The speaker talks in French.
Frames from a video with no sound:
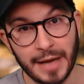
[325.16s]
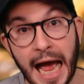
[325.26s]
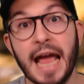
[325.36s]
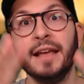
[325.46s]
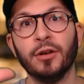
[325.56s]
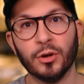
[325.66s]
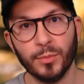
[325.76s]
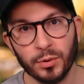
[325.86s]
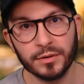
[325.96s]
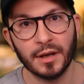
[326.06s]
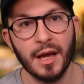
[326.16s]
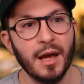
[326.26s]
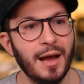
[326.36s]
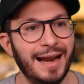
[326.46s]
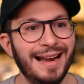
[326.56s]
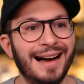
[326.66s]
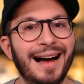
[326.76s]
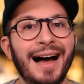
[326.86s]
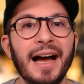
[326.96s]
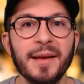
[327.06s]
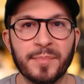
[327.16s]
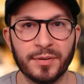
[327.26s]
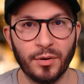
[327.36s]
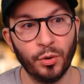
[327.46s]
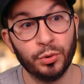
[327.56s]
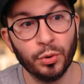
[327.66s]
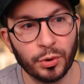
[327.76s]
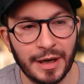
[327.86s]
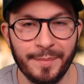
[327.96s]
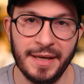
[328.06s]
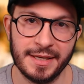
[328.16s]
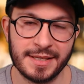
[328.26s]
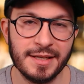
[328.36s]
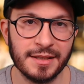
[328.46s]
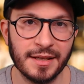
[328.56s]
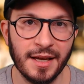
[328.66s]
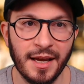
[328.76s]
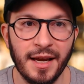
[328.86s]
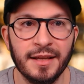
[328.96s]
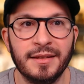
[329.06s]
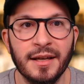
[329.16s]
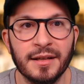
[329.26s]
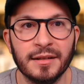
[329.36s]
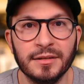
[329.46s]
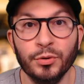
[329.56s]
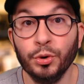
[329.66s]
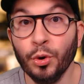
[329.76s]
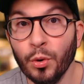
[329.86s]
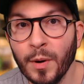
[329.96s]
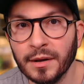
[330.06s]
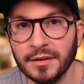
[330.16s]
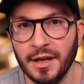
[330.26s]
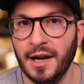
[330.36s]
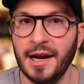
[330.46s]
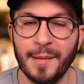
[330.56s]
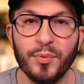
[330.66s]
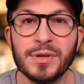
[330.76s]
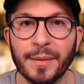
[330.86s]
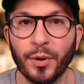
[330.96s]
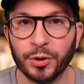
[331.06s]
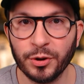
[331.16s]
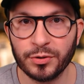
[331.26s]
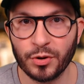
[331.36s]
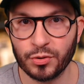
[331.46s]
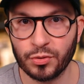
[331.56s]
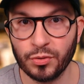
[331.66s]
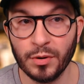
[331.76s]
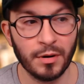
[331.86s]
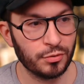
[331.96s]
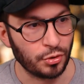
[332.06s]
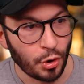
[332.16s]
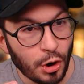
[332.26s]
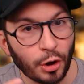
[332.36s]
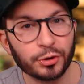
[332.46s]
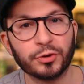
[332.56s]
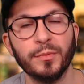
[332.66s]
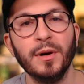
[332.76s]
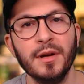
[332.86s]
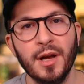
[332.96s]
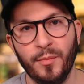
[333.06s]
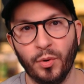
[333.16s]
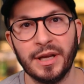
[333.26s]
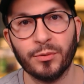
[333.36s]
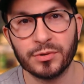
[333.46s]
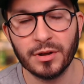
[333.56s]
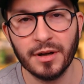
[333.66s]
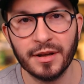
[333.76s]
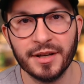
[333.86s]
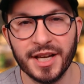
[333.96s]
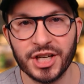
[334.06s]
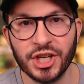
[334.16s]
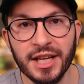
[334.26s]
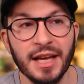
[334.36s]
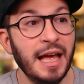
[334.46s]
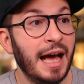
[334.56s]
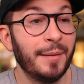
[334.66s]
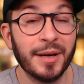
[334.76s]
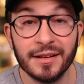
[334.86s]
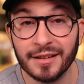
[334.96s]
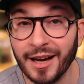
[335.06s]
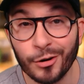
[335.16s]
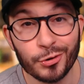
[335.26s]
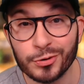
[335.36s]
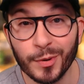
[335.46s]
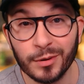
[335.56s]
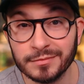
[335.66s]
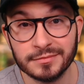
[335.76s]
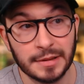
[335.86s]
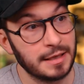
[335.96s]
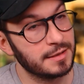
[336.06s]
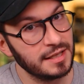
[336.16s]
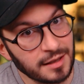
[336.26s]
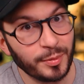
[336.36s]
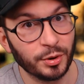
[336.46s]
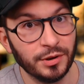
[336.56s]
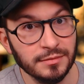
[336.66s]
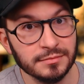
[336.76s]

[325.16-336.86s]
et dans le monde, la hype autour de la PS5 était de loin la plus importante sur ce lancement pour les consoles next-gen. Après, un lancement, c'est important.